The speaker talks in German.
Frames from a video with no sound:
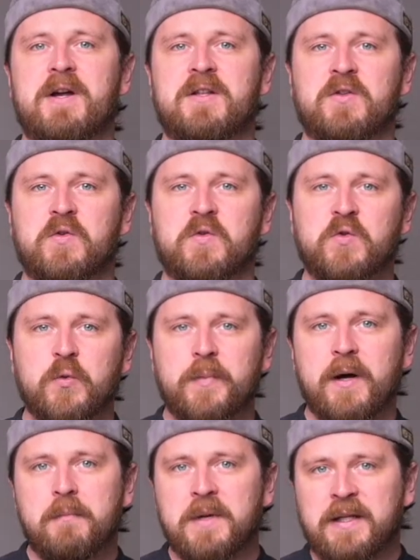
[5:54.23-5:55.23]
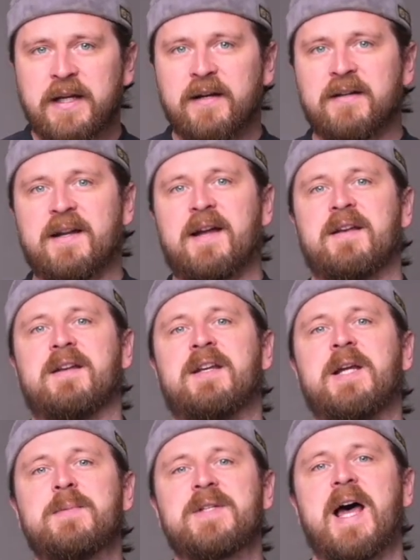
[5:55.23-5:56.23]
man super mit den genannten
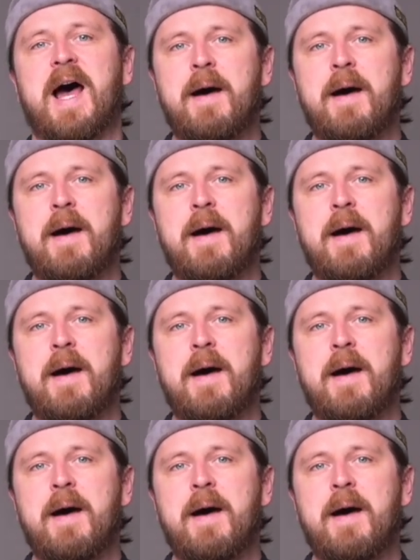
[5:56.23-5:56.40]
Tipps